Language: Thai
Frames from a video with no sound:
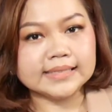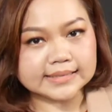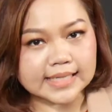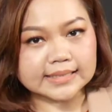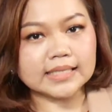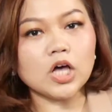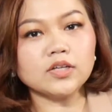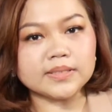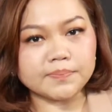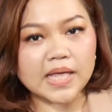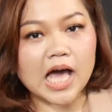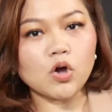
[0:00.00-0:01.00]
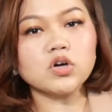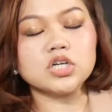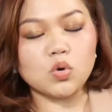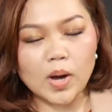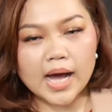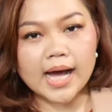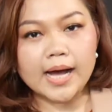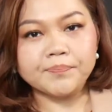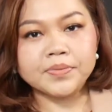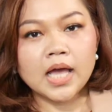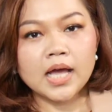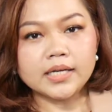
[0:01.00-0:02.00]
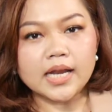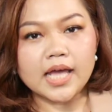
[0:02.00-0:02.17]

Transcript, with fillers: สิ่งที่ต้องจับตาก็คือว่าใน